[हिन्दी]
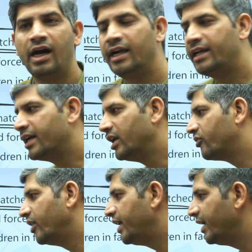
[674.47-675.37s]
आर्टिकल
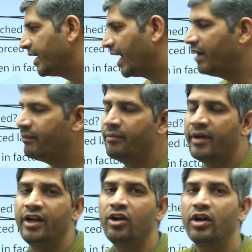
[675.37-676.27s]
ट्वेंटी नाइन में
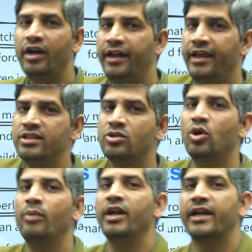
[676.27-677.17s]
माइनॉरिटीज
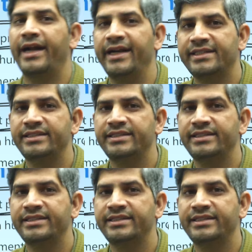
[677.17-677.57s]
को हमने राइट